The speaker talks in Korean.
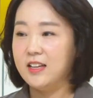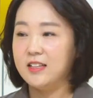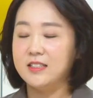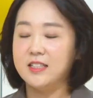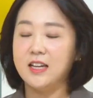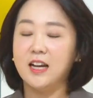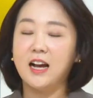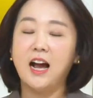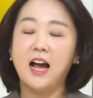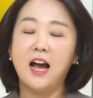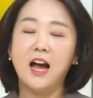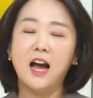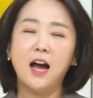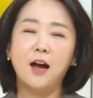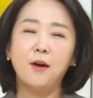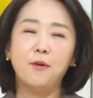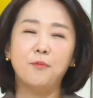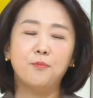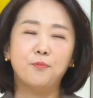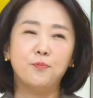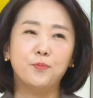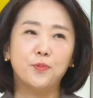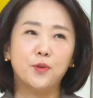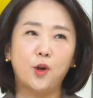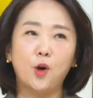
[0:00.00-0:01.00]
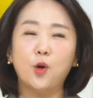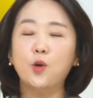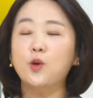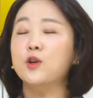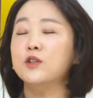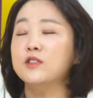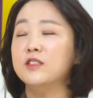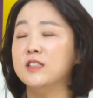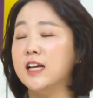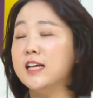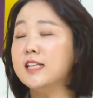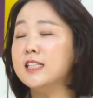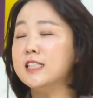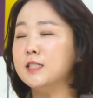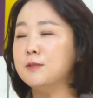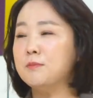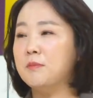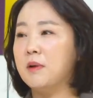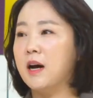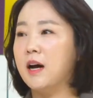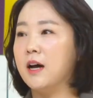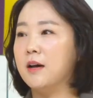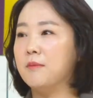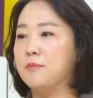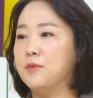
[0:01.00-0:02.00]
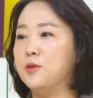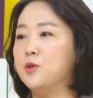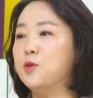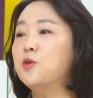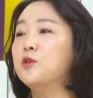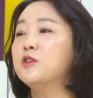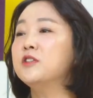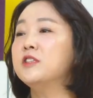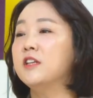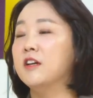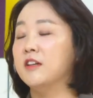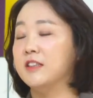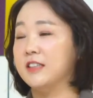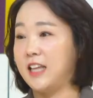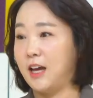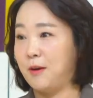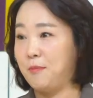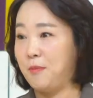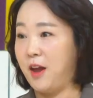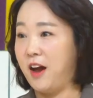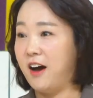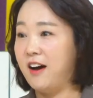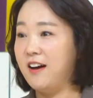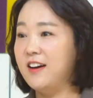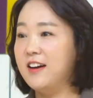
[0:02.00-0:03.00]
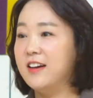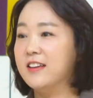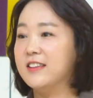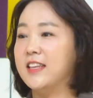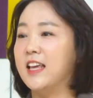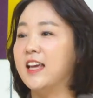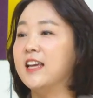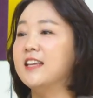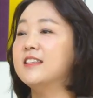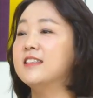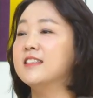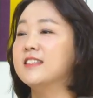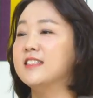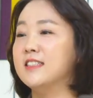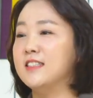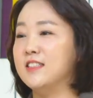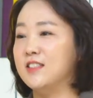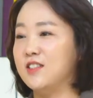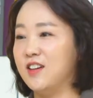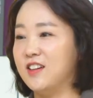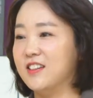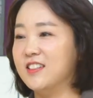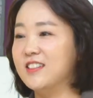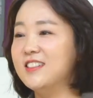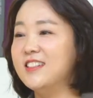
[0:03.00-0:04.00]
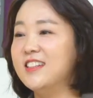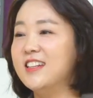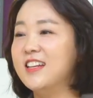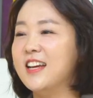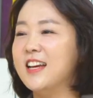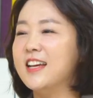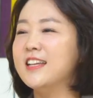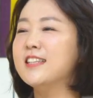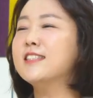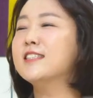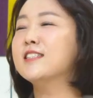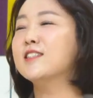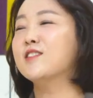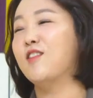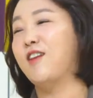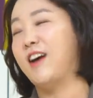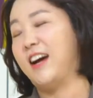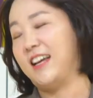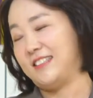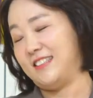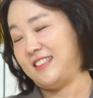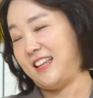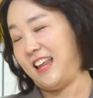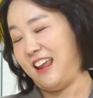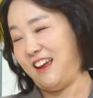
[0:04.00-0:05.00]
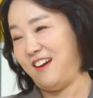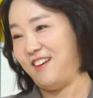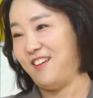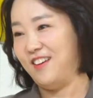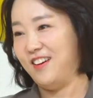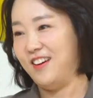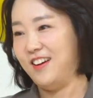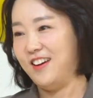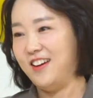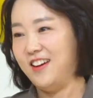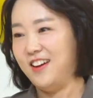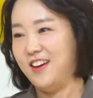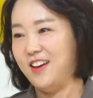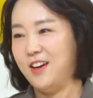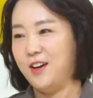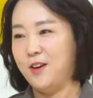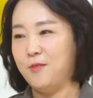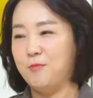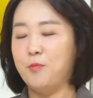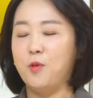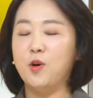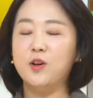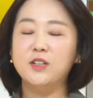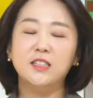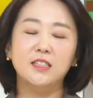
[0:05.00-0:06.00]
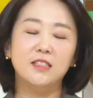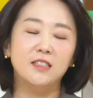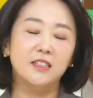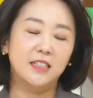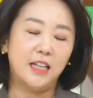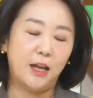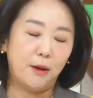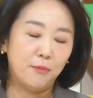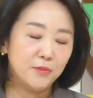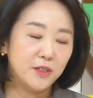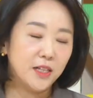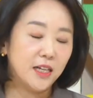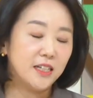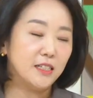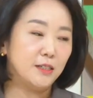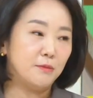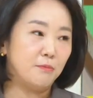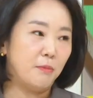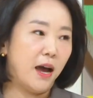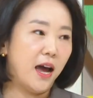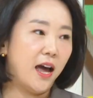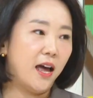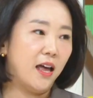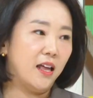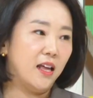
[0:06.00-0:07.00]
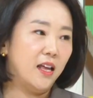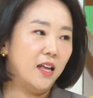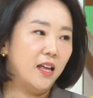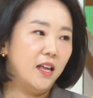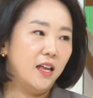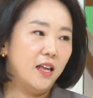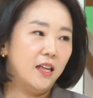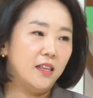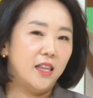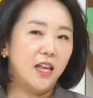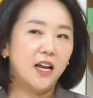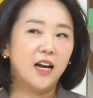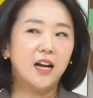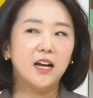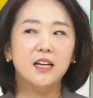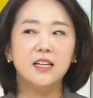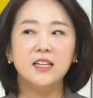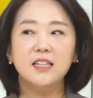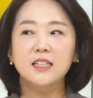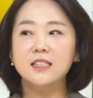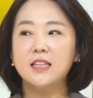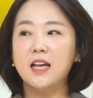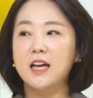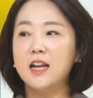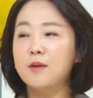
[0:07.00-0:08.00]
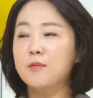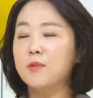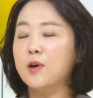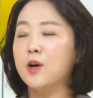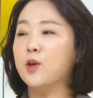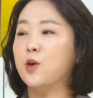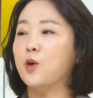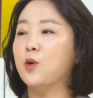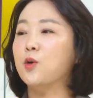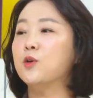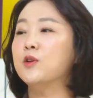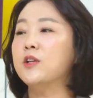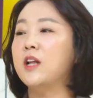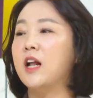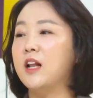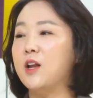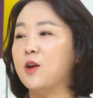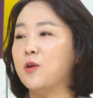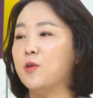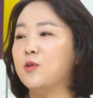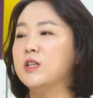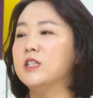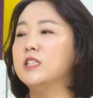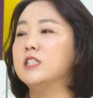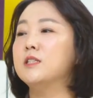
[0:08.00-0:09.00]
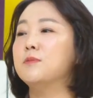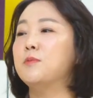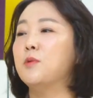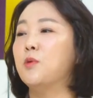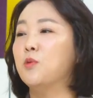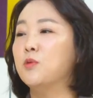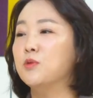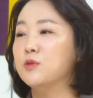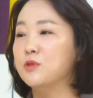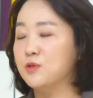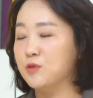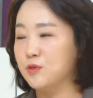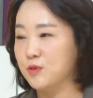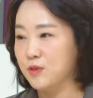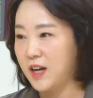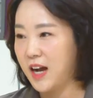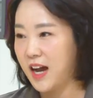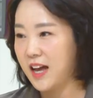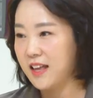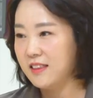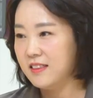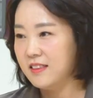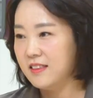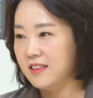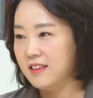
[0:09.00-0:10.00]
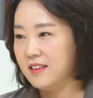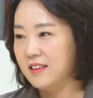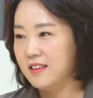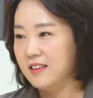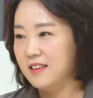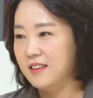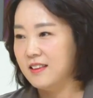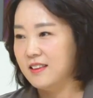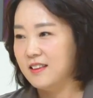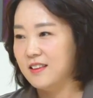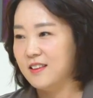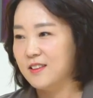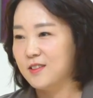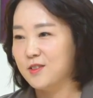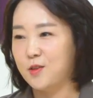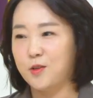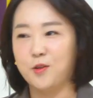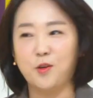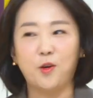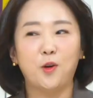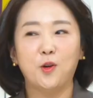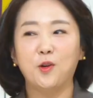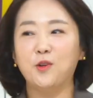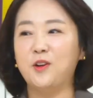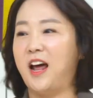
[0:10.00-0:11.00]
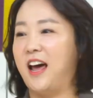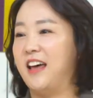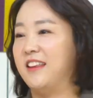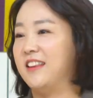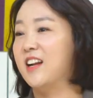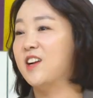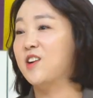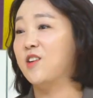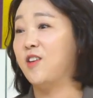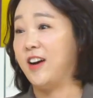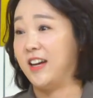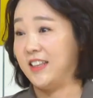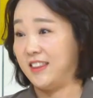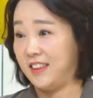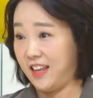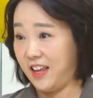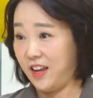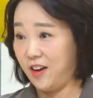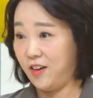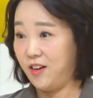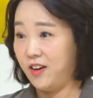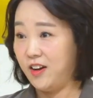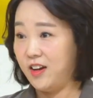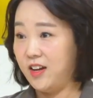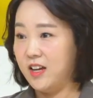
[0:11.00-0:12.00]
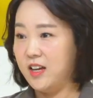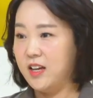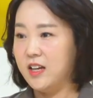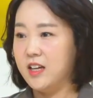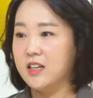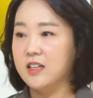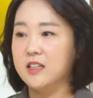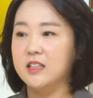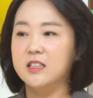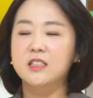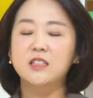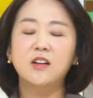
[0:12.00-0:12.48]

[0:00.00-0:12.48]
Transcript: 제가 결혼을 했지만 미혼이었다면 데이트 신청을 했을 것 같아요. 음. 멋있는 남자지만 내가 이 사람과 결혼하려고 이 집에 온 순간 저 결혼 안 할 것 같아요. 예.